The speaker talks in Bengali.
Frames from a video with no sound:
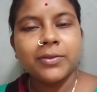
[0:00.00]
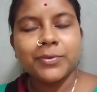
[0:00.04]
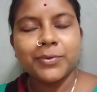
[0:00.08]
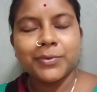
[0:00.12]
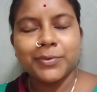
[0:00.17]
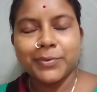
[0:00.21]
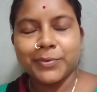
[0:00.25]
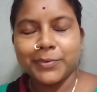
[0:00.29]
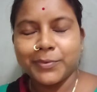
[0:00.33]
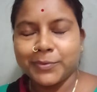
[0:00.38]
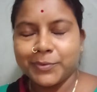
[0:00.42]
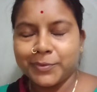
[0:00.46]

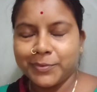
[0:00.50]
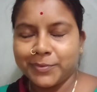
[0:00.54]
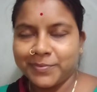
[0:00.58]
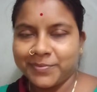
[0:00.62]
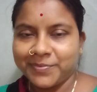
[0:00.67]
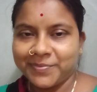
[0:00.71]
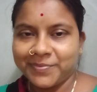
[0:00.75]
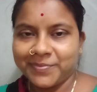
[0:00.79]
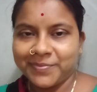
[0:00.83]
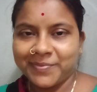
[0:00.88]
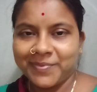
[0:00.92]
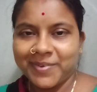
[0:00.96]
তো
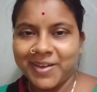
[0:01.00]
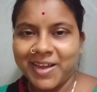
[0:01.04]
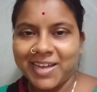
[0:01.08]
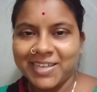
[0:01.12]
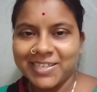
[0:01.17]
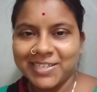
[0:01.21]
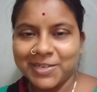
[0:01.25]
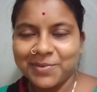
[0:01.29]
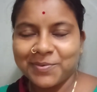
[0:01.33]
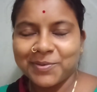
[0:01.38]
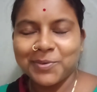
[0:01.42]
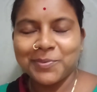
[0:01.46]

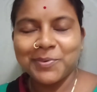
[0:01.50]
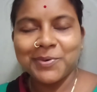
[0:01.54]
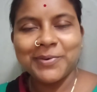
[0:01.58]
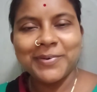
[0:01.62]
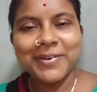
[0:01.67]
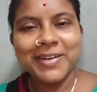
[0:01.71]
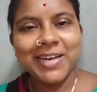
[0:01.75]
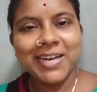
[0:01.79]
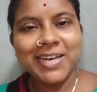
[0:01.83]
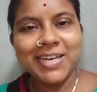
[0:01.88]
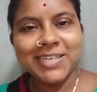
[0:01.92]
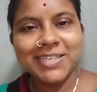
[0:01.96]
আজকের মতো
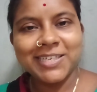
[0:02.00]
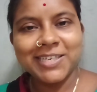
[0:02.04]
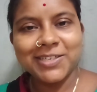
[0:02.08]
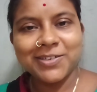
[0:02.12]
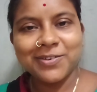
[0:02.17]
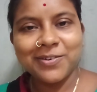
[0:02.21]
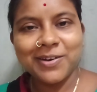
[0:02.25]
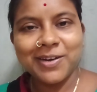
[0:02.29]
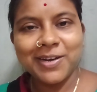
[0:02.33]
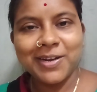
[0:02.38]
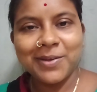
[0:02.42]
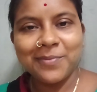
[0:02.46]
ভিডিওটা এখানে
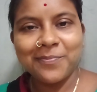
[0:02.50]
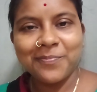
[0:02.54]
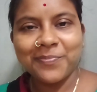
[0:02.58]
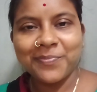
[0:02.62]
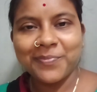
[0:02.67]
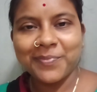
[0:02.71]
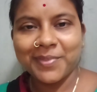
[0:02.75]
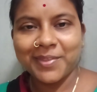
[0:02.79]
শেষ করলাম